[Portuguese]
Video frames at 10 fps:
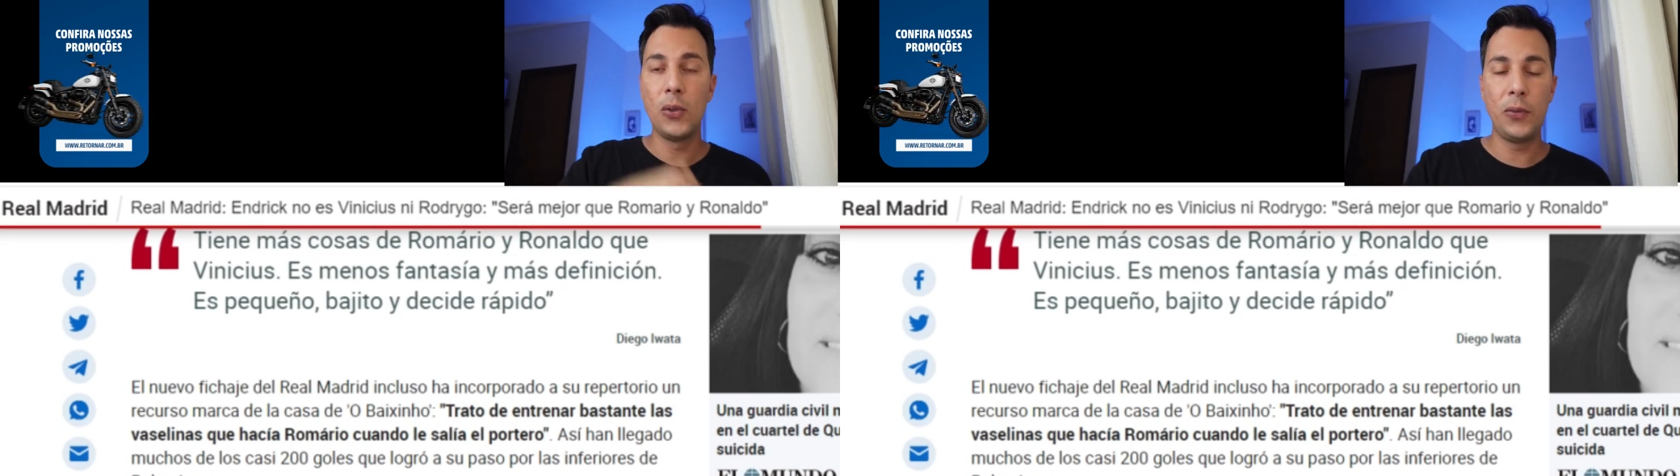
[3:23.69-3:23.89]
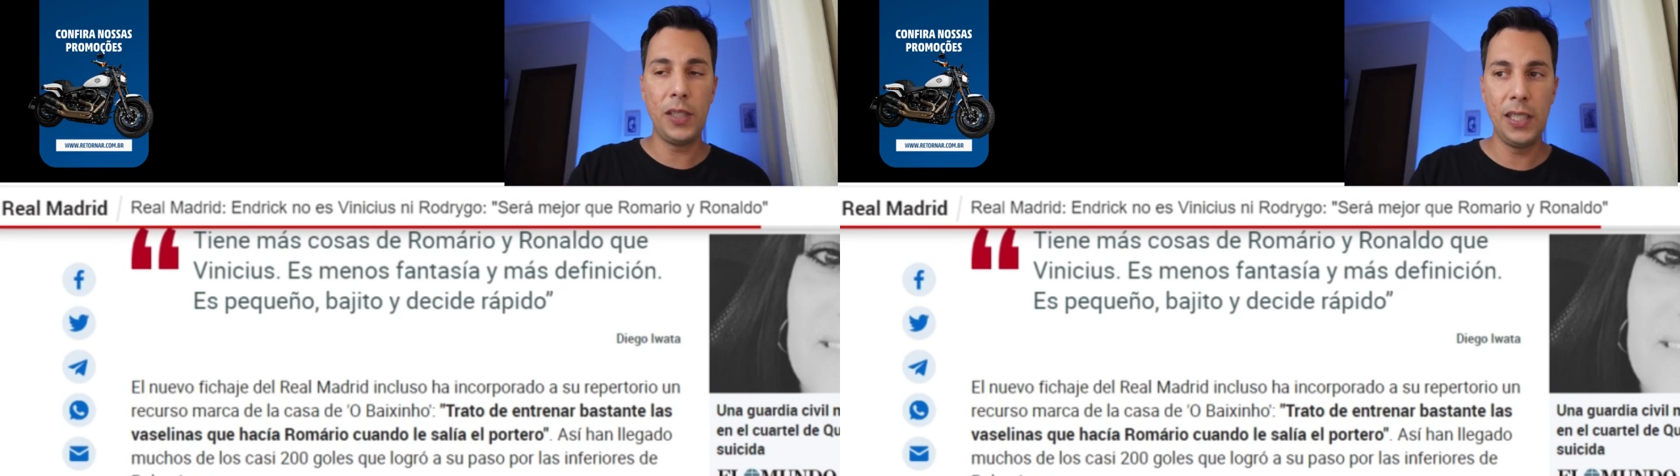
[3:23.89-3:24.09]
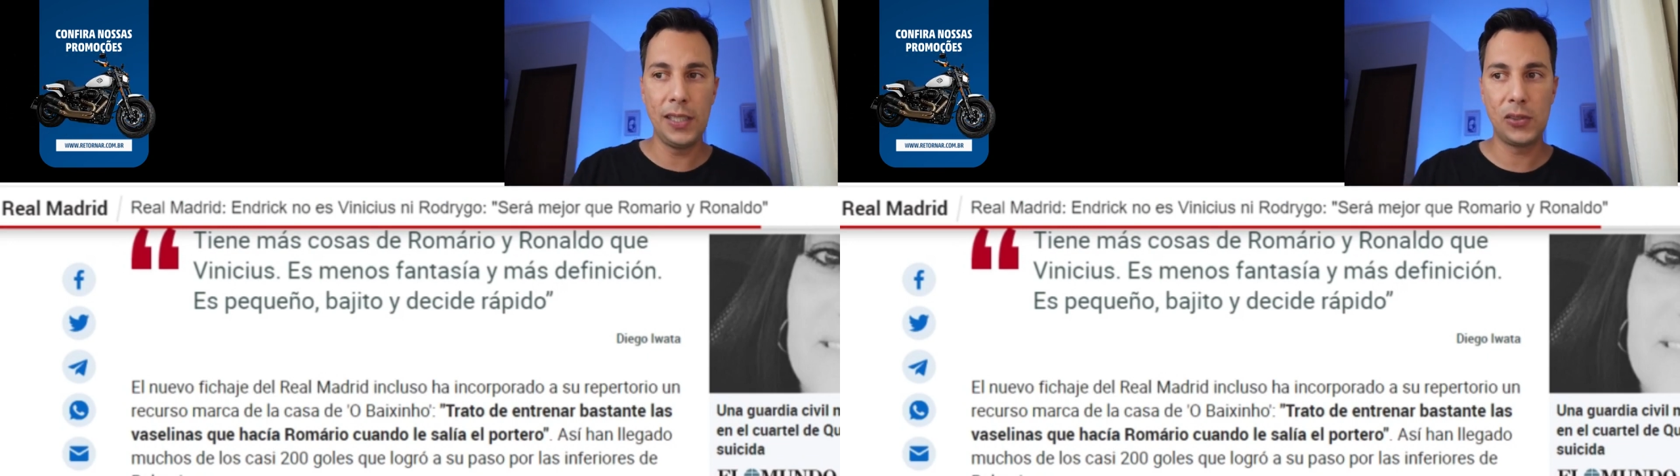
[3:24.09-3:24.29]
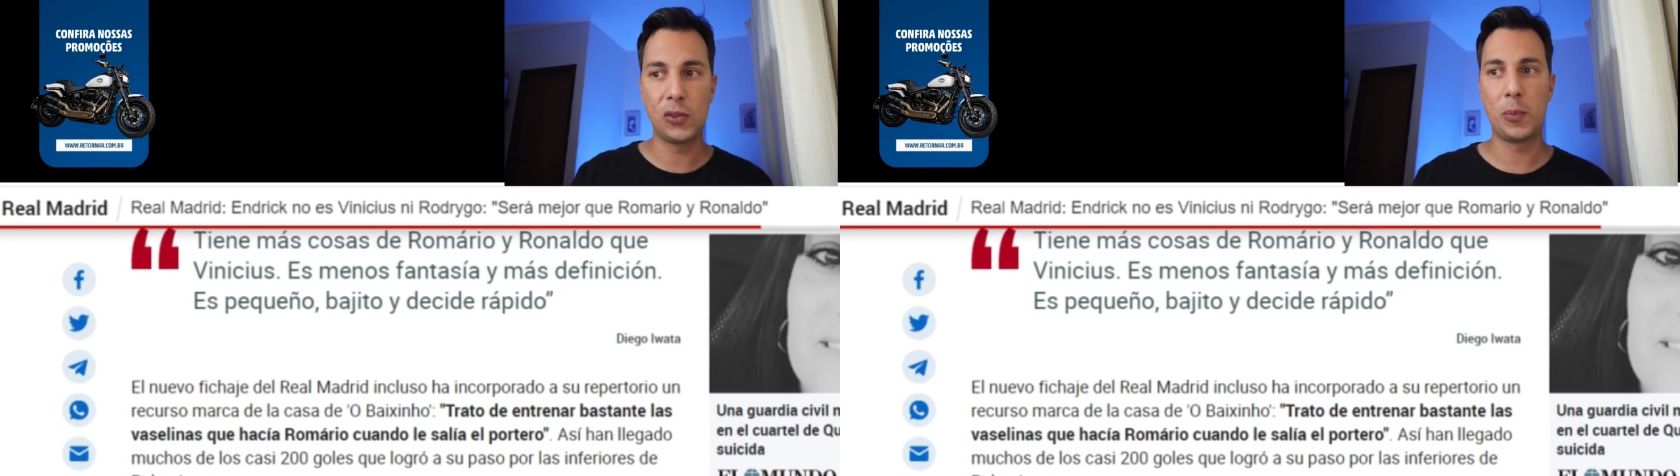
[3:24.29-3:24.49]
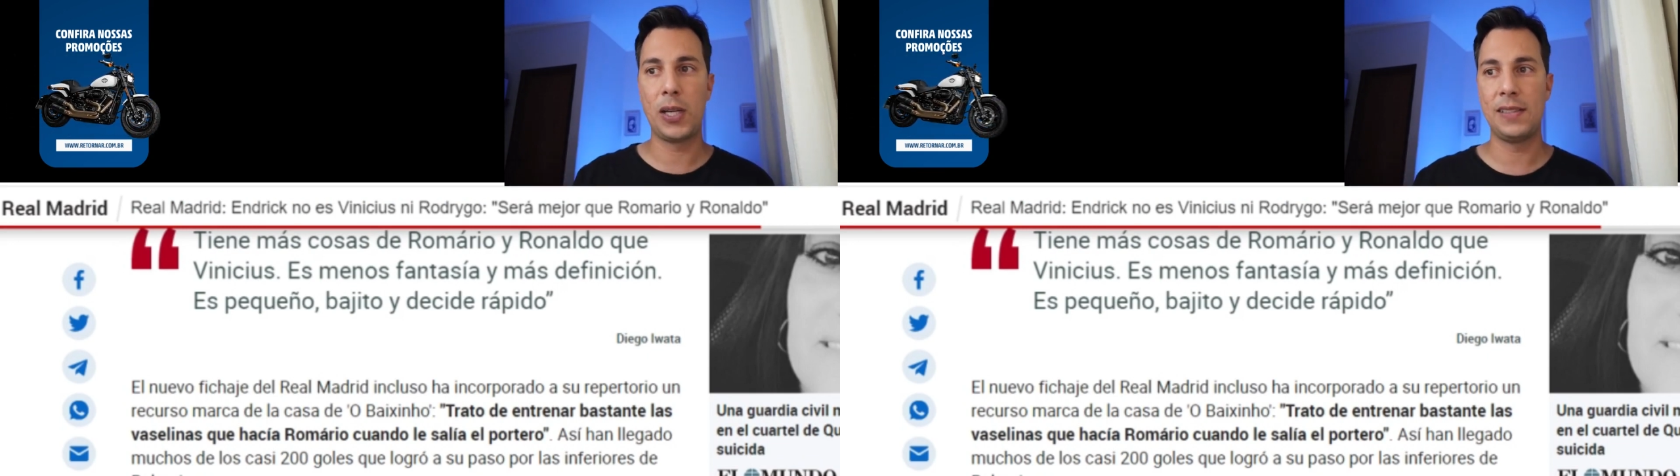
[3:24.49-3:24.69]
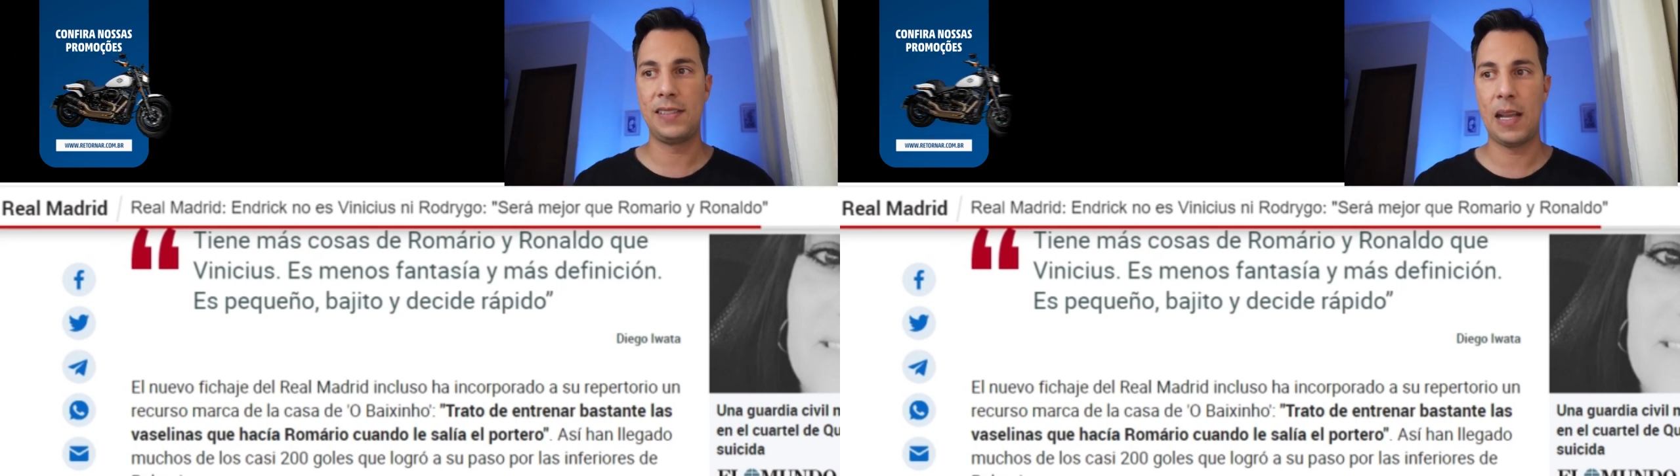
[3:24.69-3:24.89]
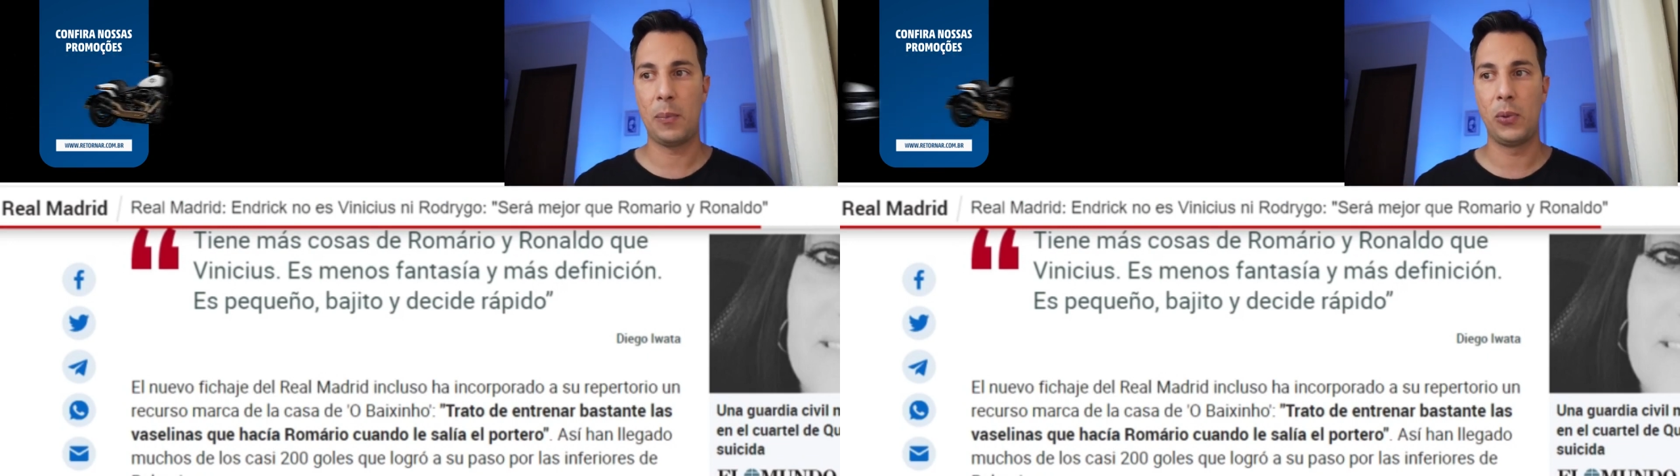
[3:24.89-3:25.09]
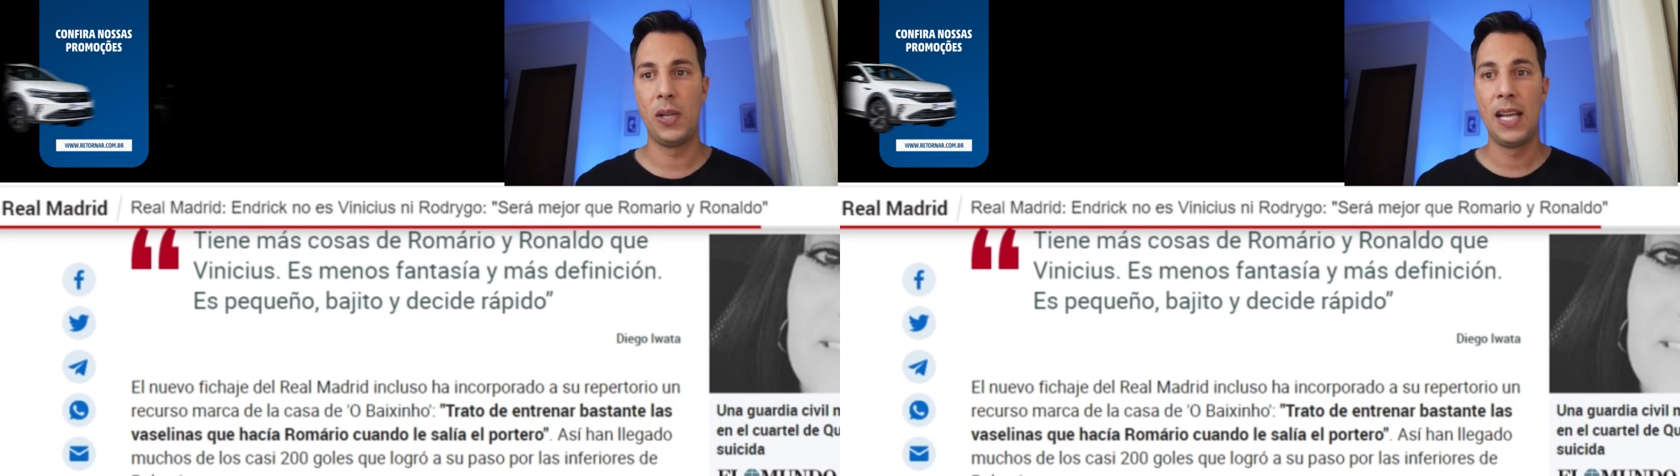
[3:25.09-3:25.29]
do Vinícius, por exemplo.